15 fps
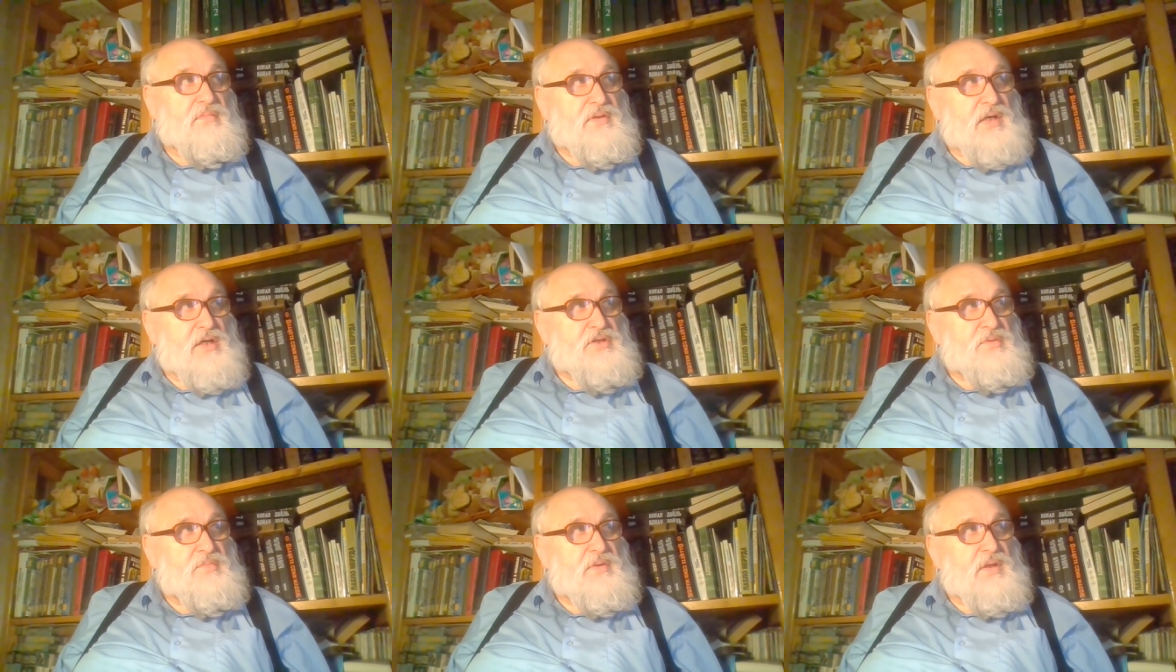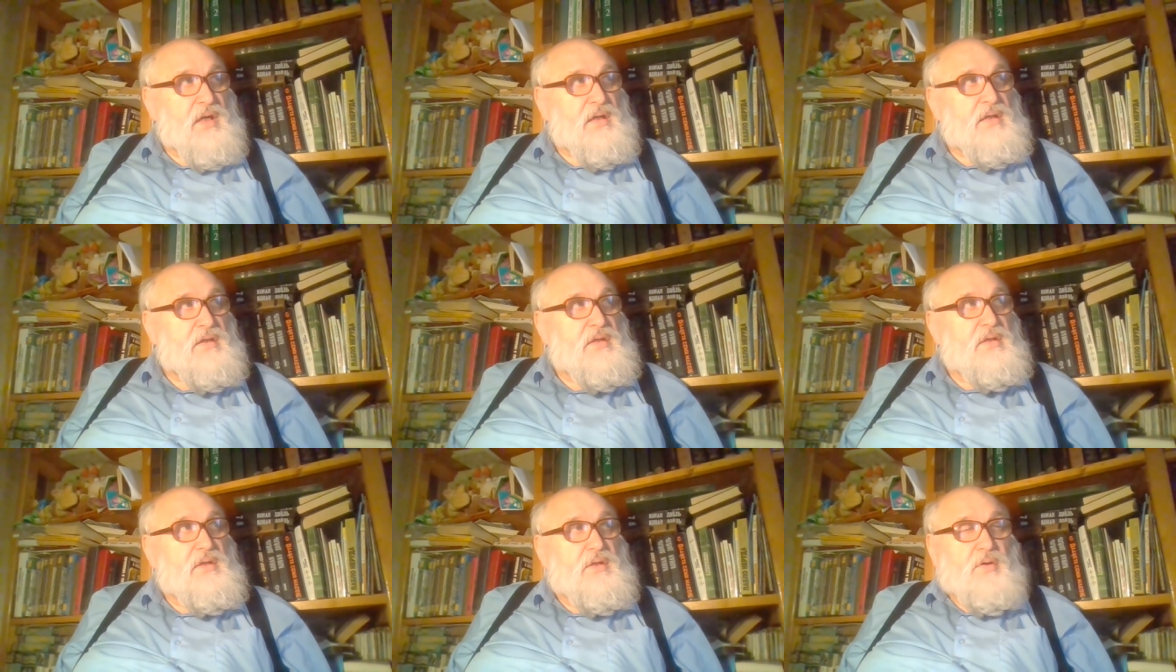скажем так,
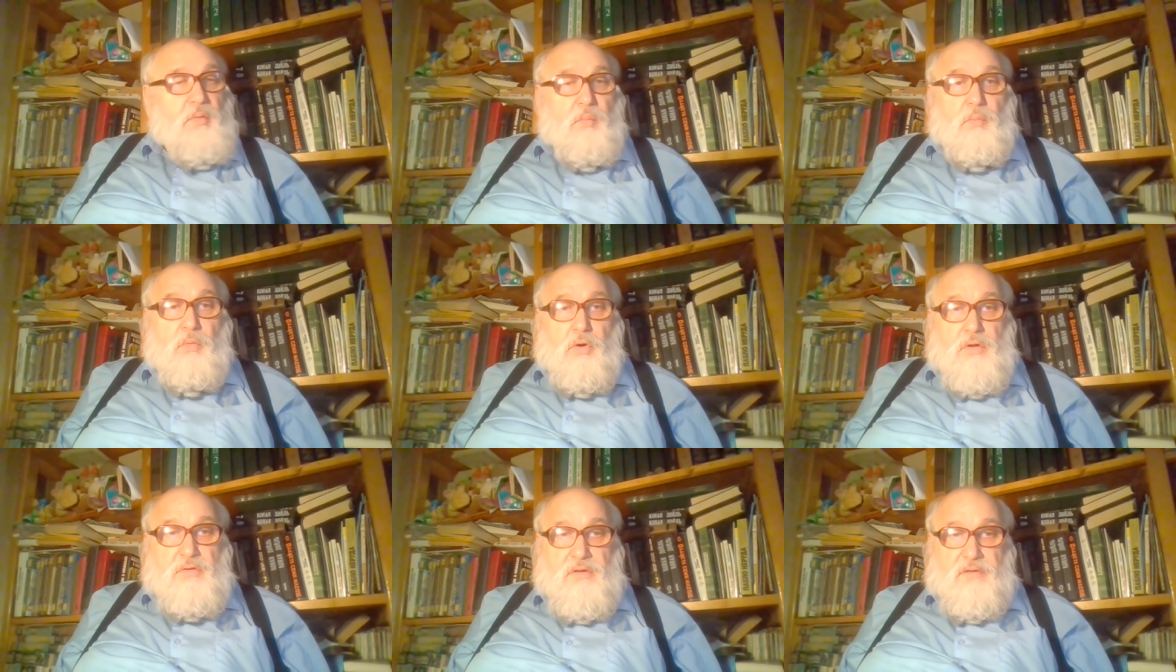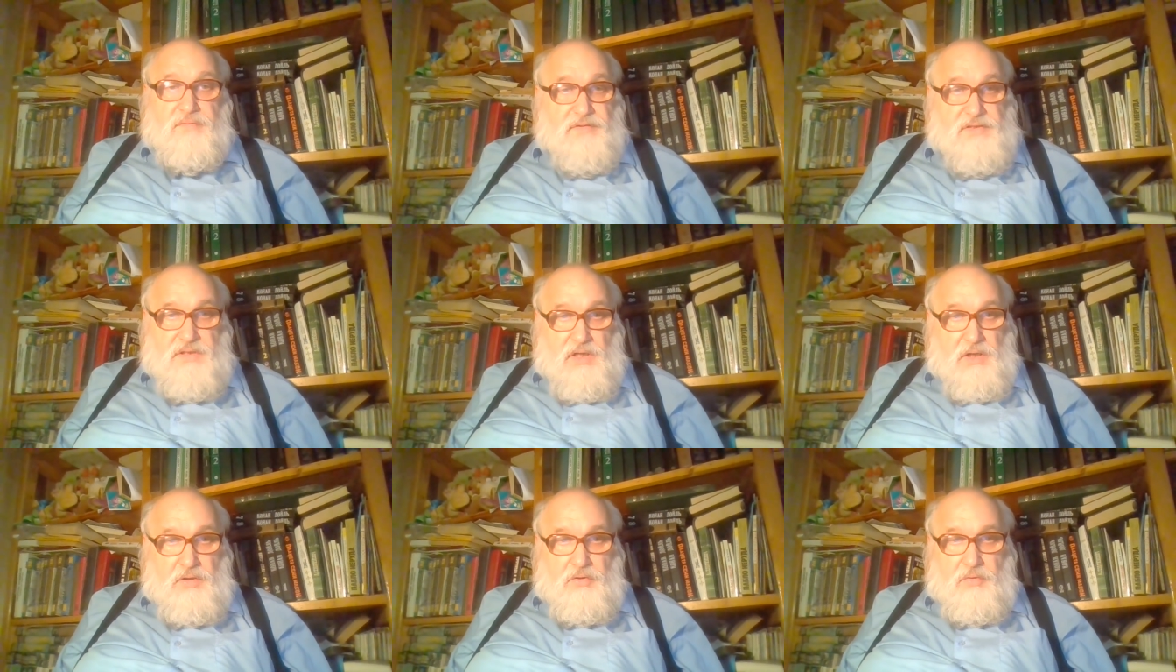мод в
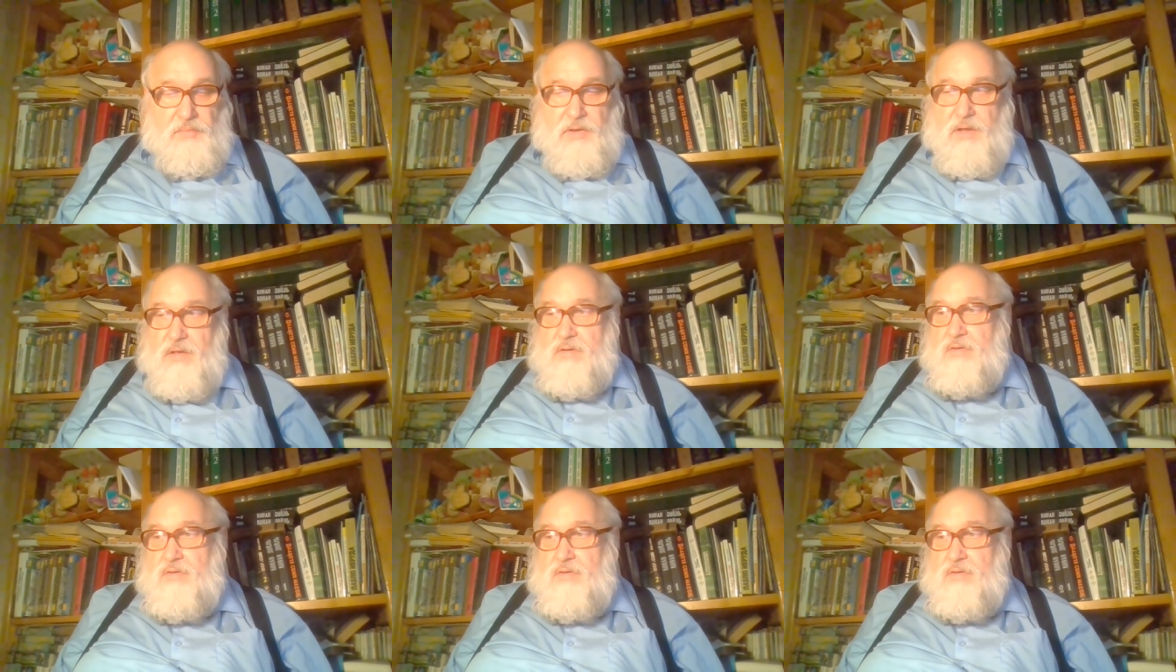астрономии.